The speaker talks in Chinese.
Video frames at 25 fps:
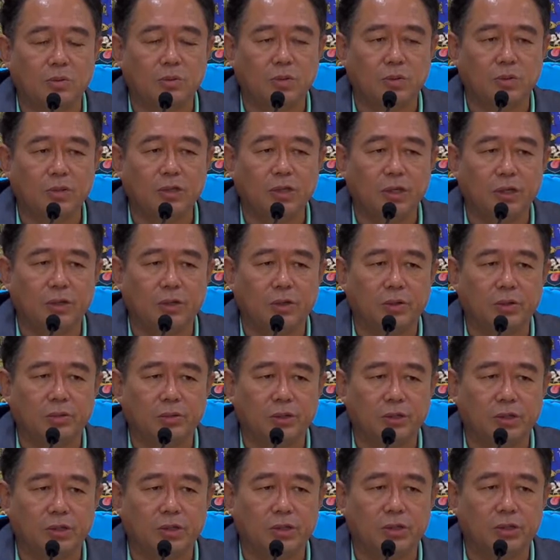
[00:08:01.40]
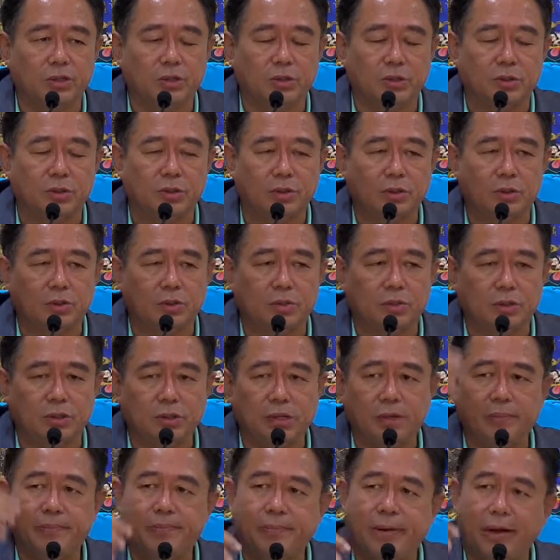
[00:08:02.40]
中以后，这个时候
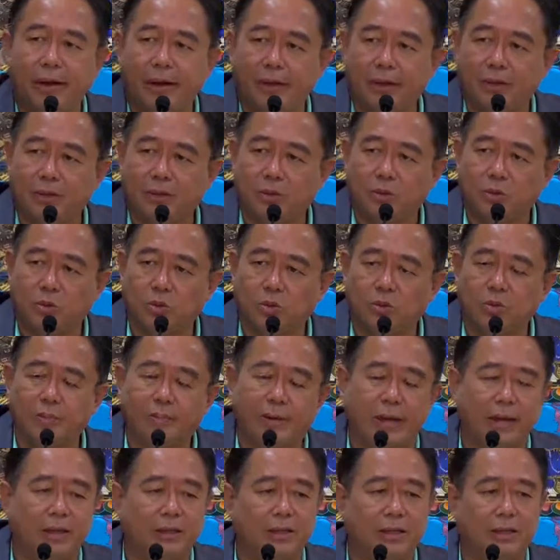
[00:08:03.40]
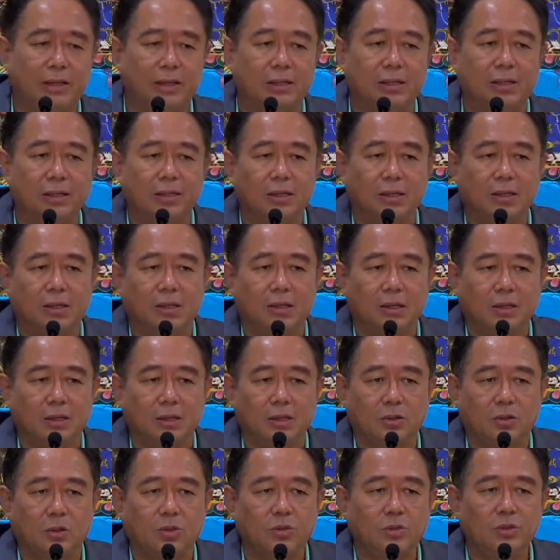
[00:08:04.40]
任脉和督脉的
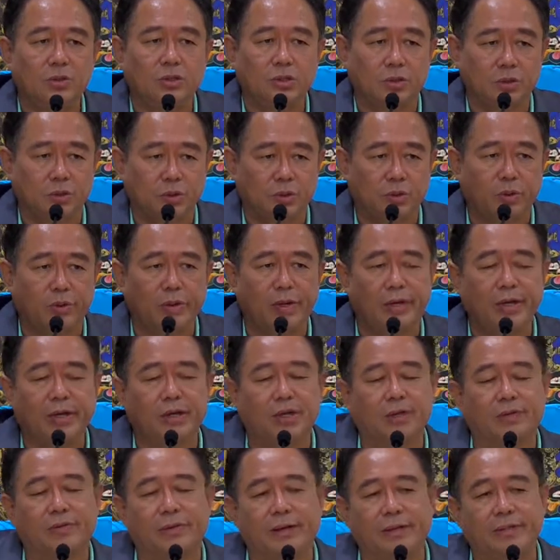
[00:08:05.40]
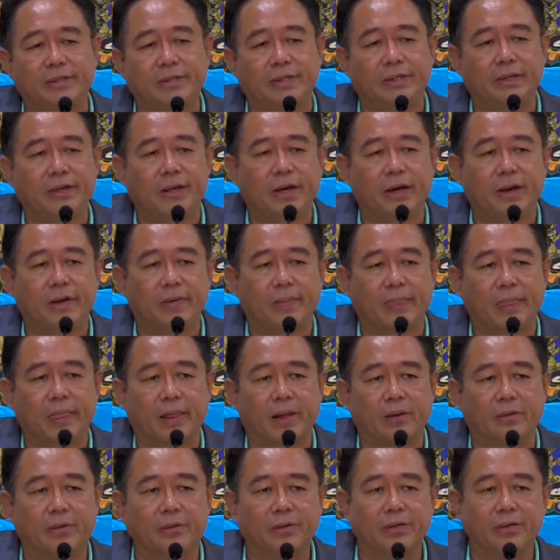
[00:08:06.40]
东西就汇合完成了。
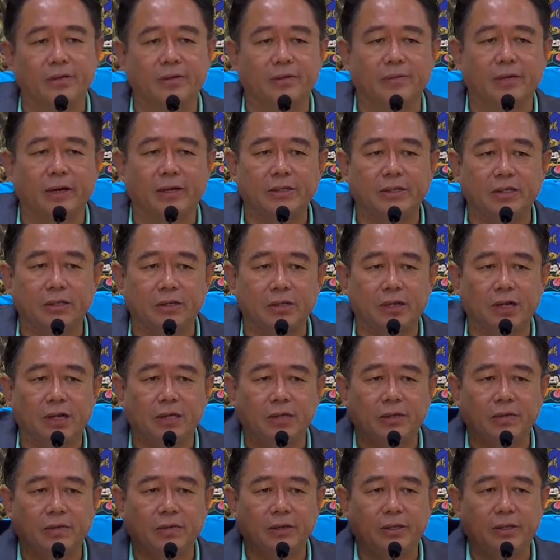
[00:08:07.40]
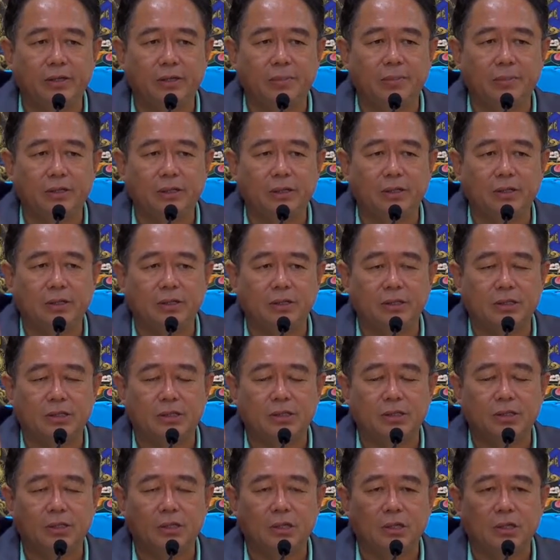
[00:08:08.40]
汇合完成了，因为你们的这
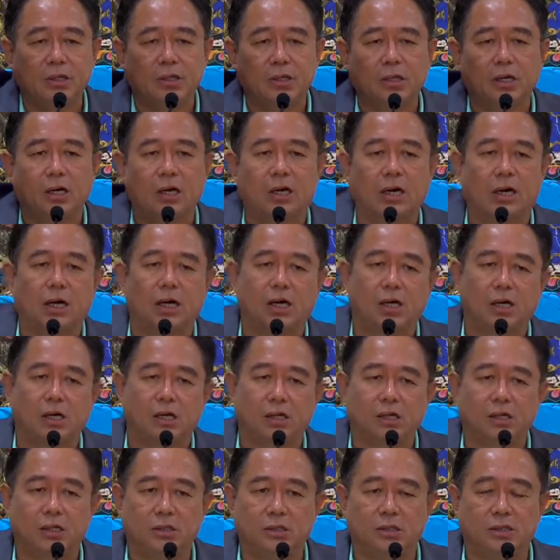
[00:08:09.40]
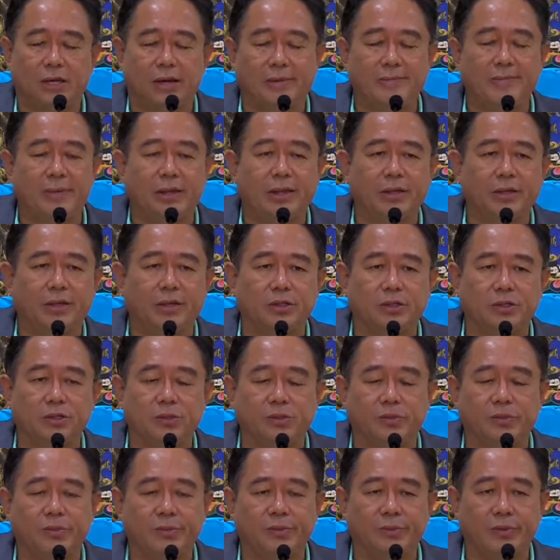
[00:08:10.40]
个，呃，前面的
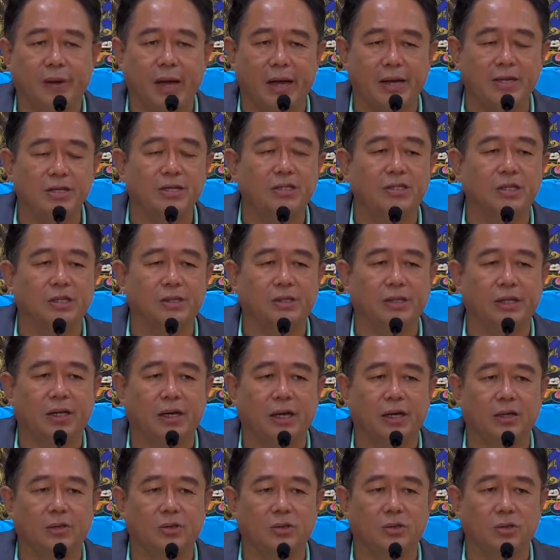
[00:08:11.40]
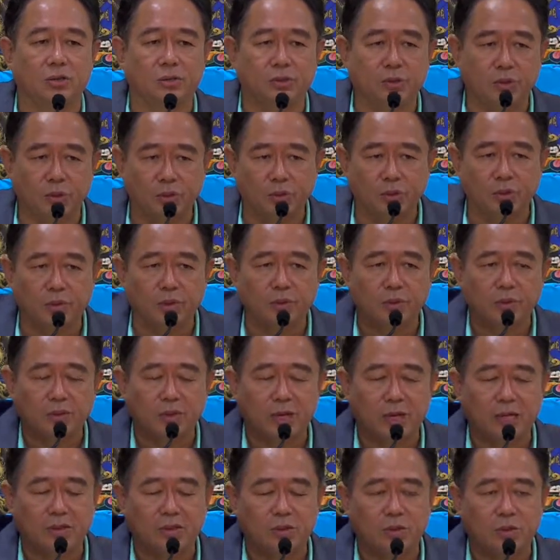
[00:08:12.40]
修元神的，所以最后
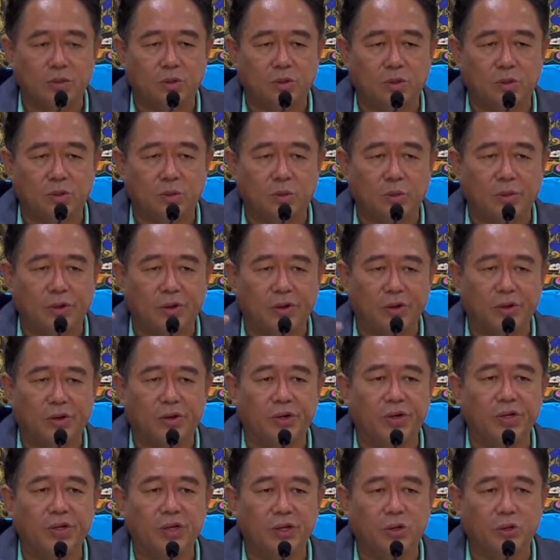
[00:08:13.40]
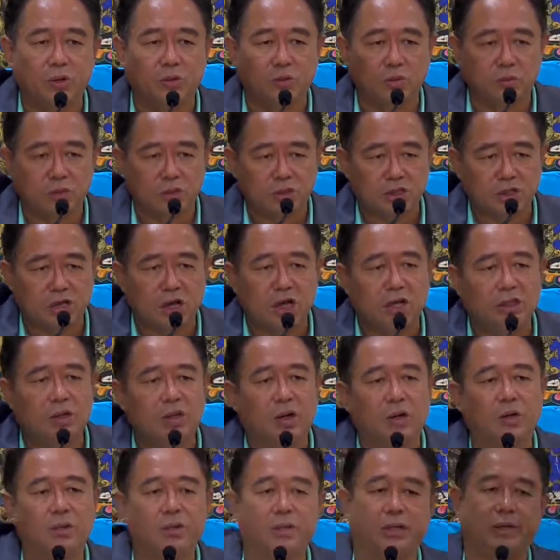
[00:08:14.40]
它就会混合以后上
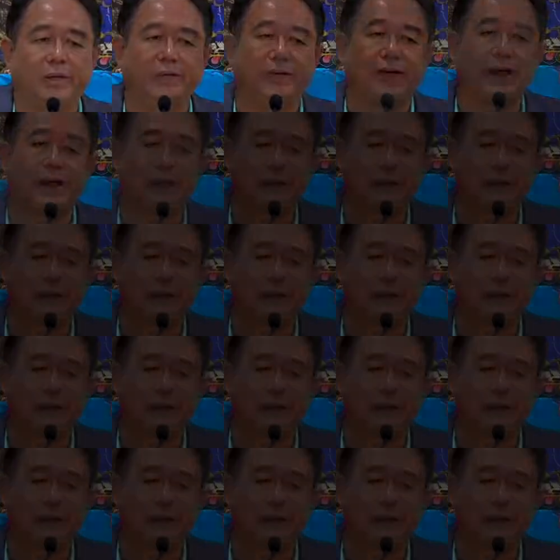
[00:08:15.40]
到泥丸。